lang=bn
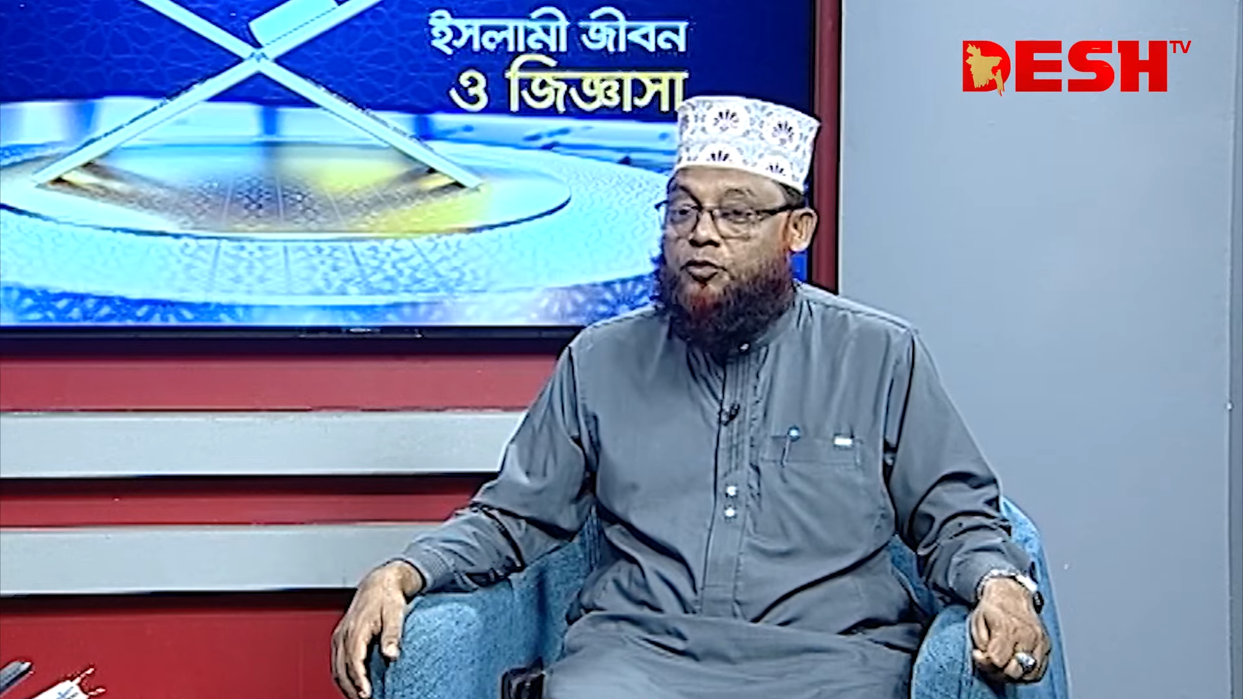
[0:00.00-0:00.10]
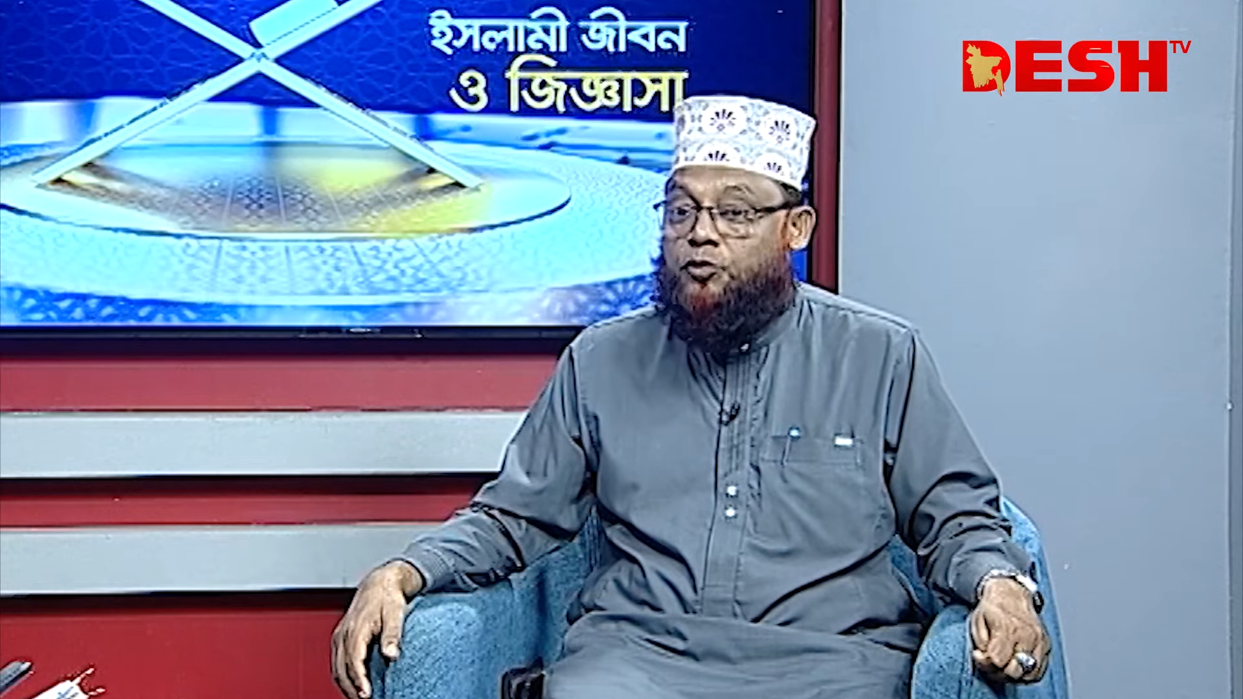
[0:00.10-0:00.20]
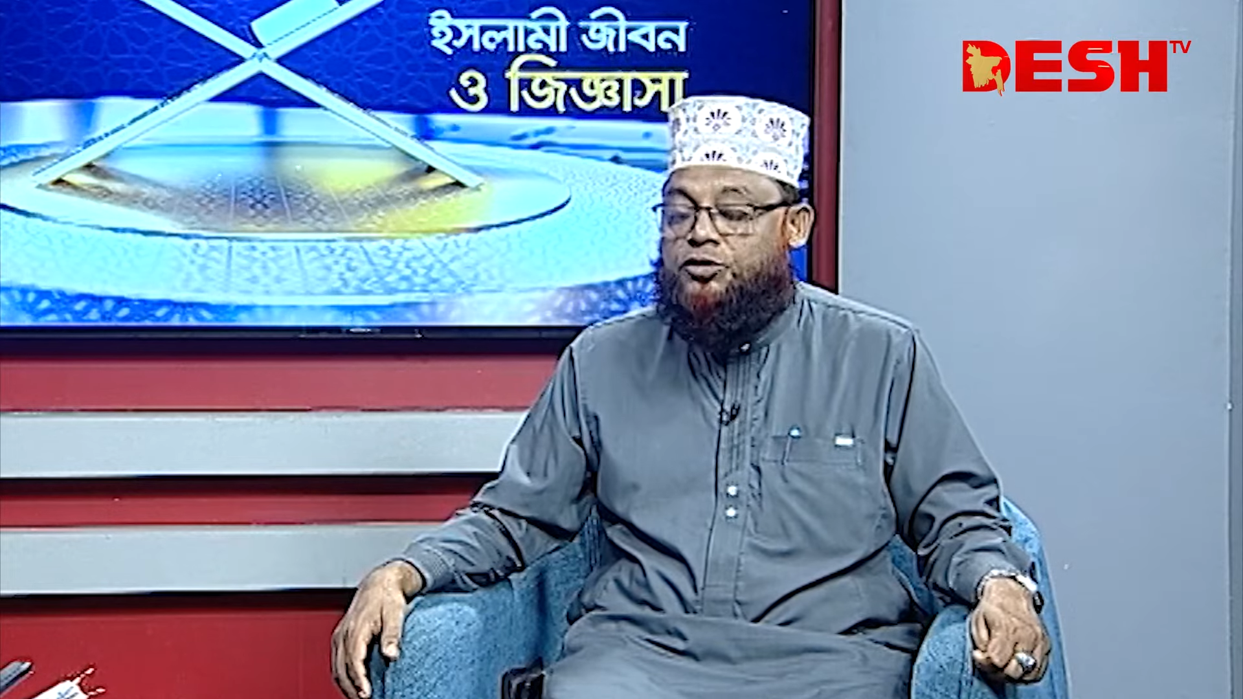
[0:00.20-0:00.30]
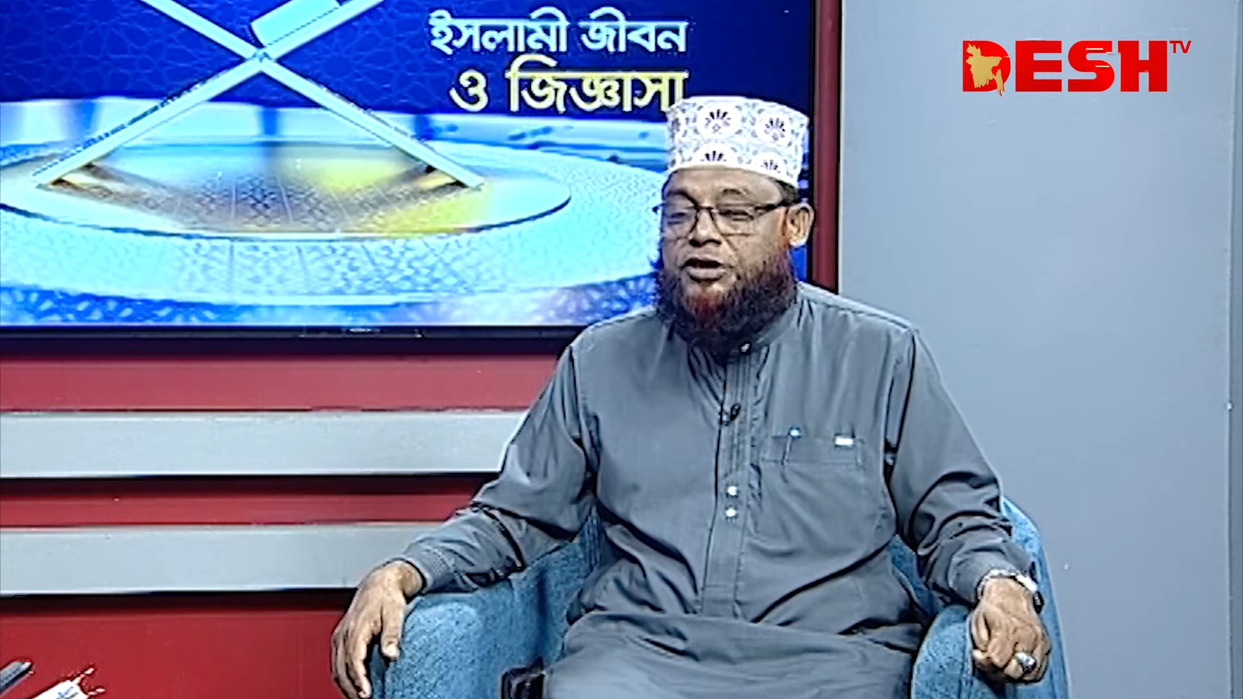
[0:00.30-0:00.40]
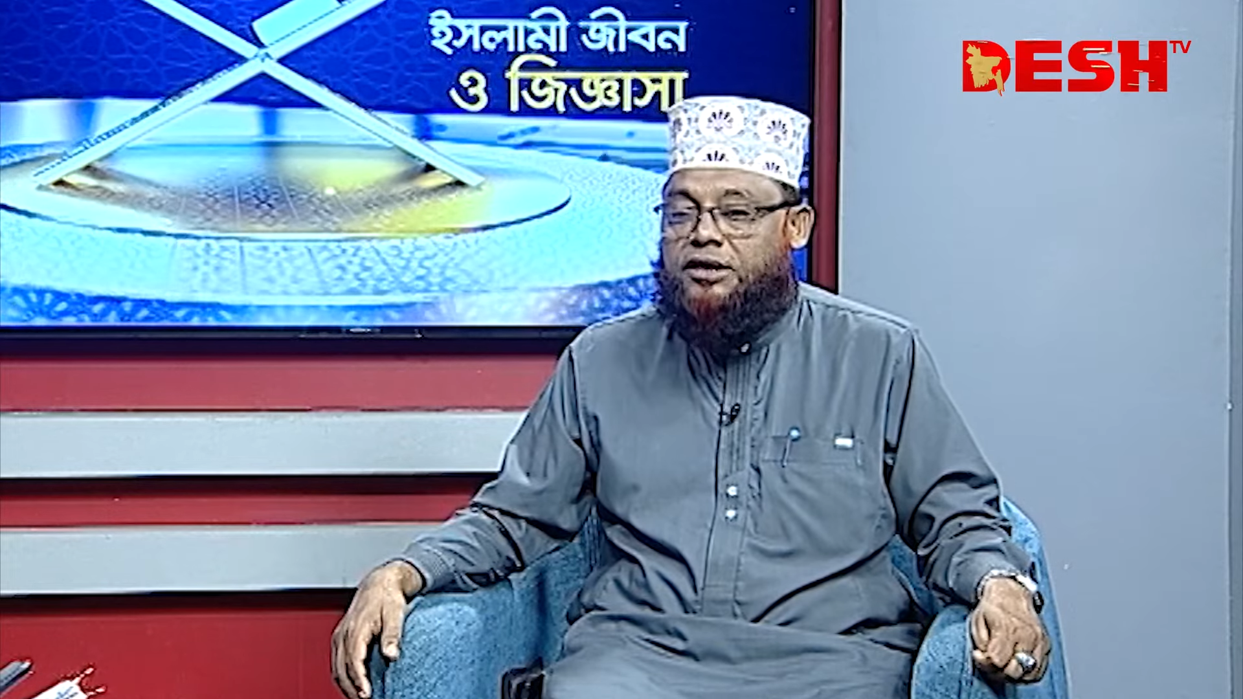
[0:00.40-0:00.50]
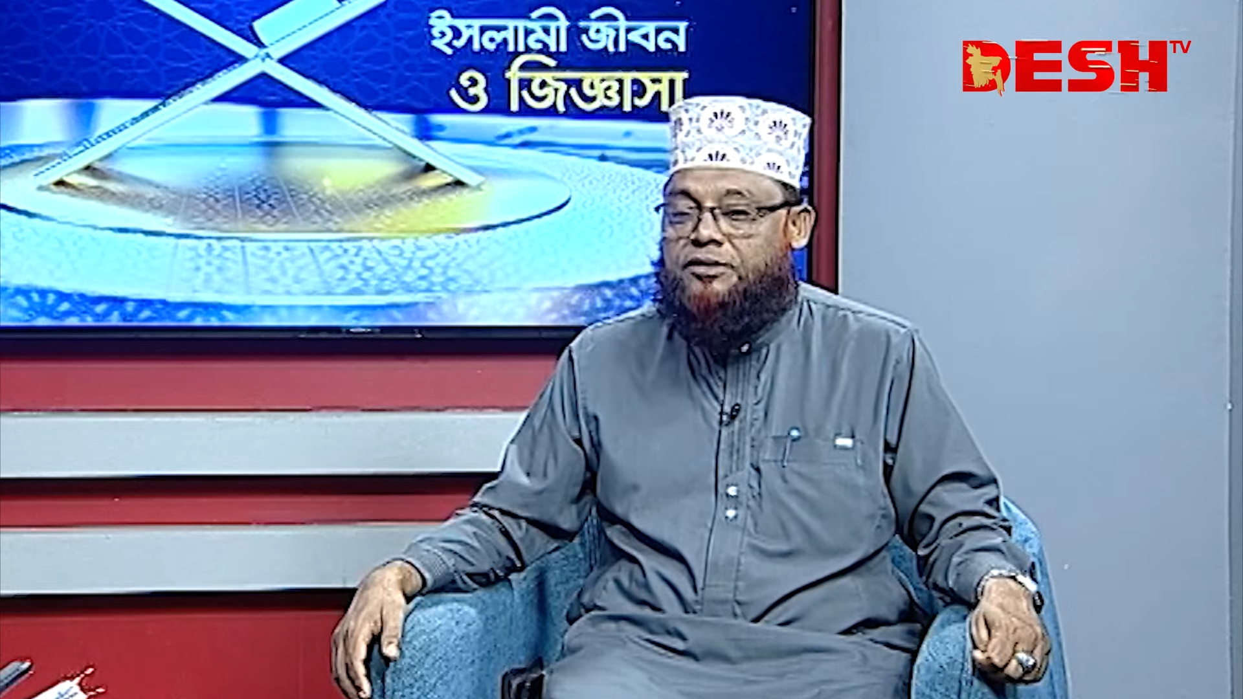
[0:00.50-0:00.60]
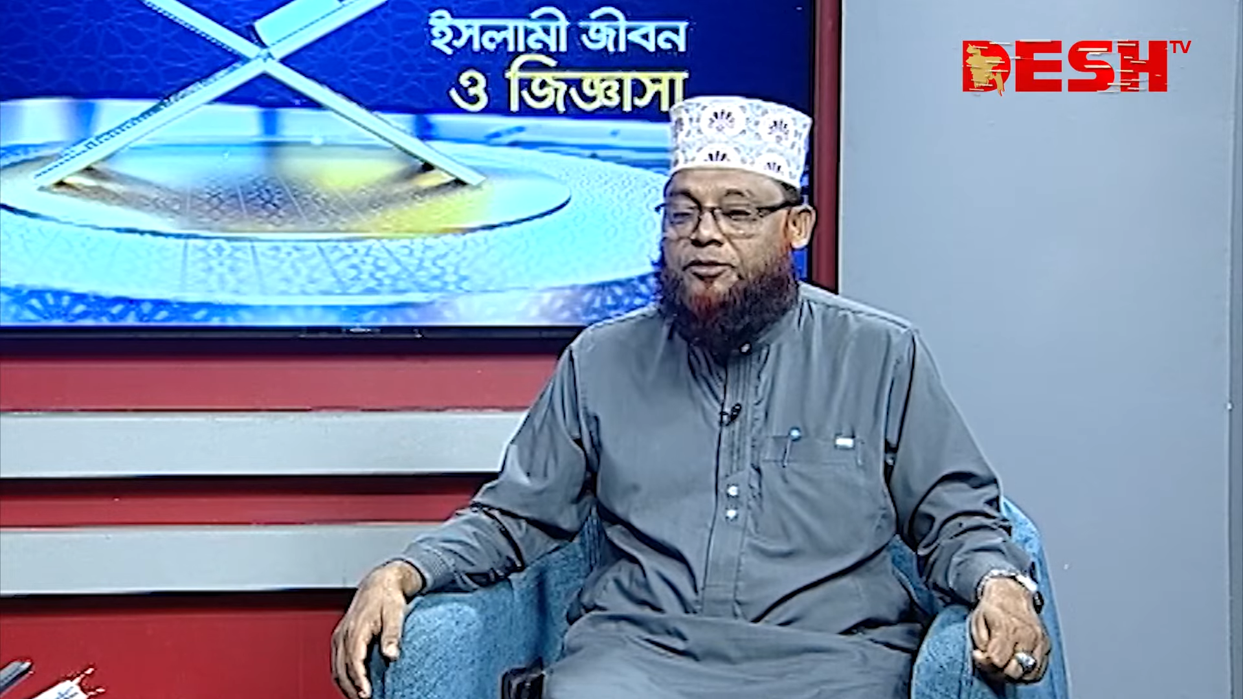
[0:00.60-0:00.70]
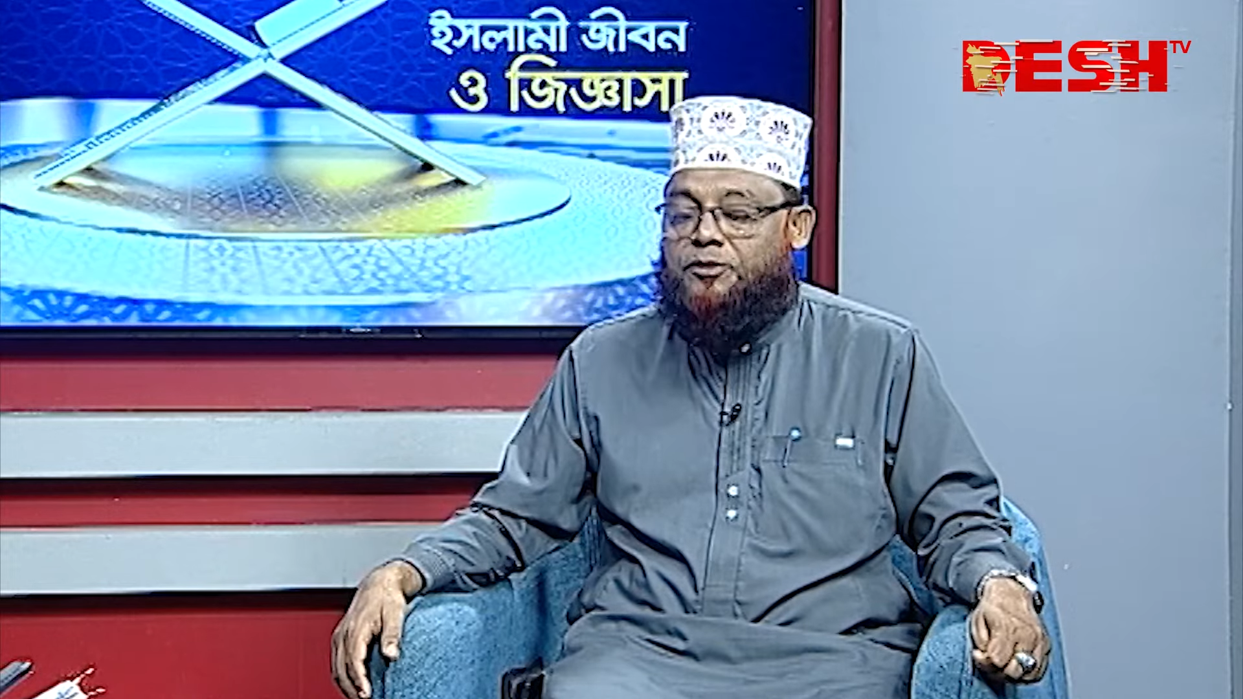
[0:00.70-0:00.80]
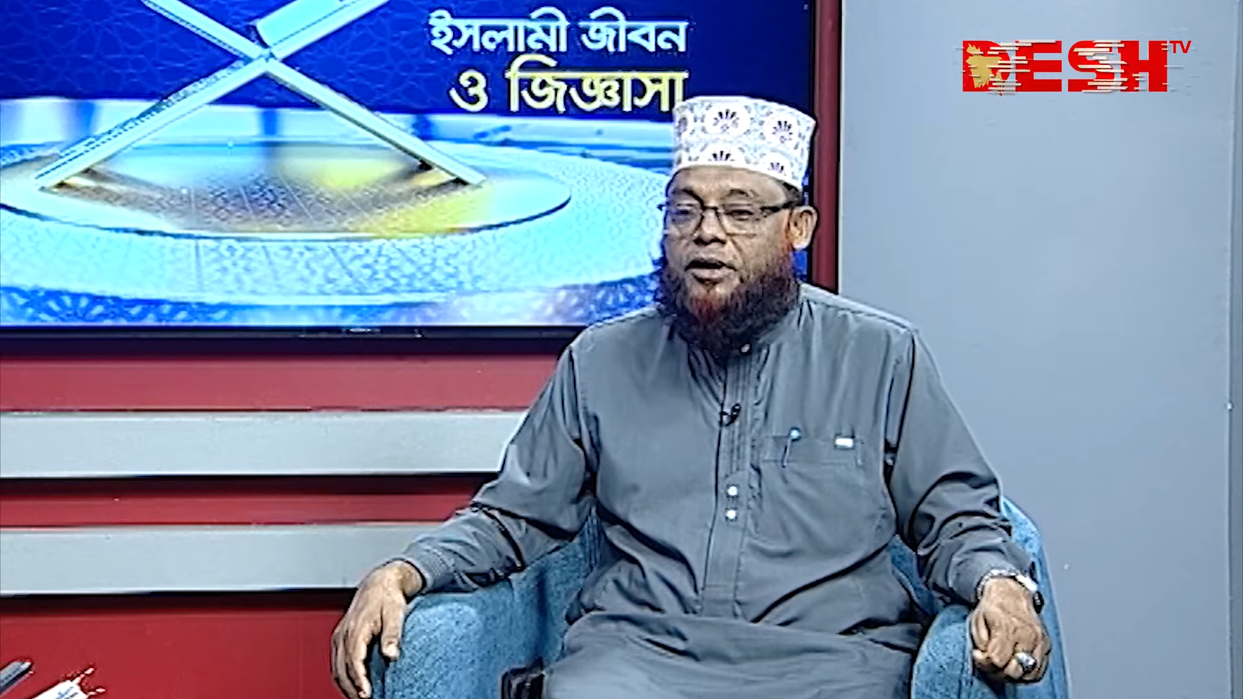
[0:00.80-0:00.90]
কোন স্বার্থ